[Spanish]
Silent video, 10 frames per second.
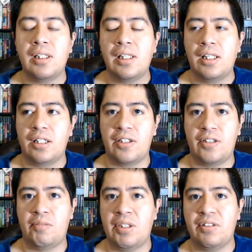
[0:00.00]
Y
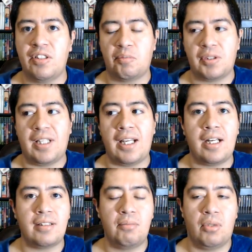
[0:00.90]
meses después caen en
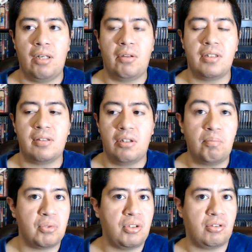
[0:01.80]
ese modelo y dicen, no,
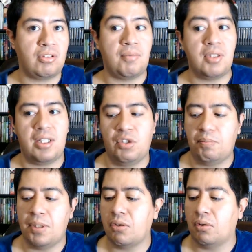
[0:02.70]
pues nosotros también tenemos
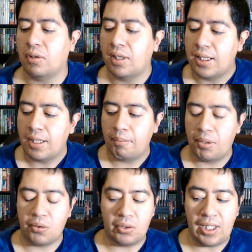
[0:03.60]
Patreon.
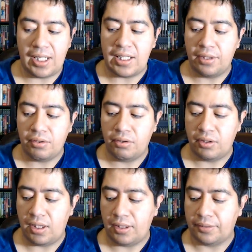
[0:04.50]
Pero creo que ahí es
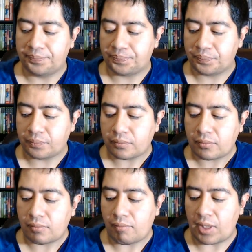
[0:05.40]
donde
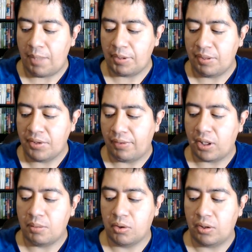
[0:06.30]
empezamos a ver
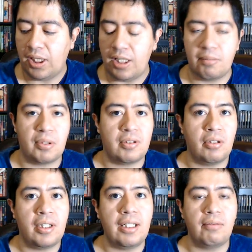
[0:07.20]
como, ok, pues creo
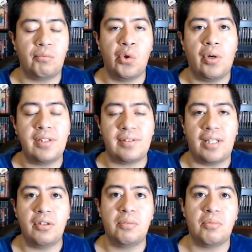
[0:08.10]
que no es tanto como que